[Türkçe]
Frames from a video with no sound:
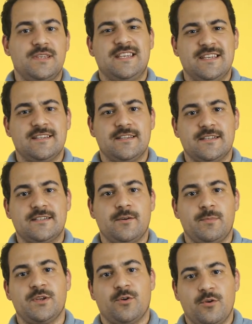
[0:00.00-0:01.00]
2
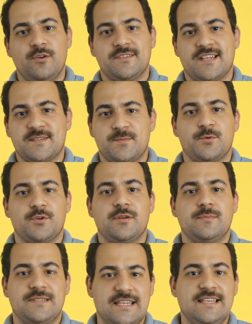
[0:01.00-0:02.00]
yıllık bir ön lisans
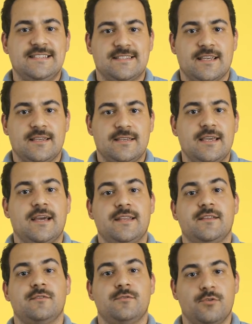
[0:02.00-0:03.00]
programı değilse
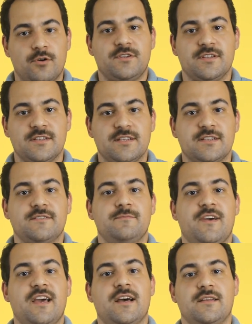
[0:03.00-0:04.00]
yani 4 yıllık
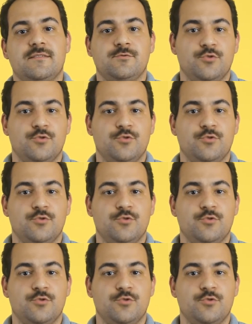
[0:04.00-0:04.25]
veya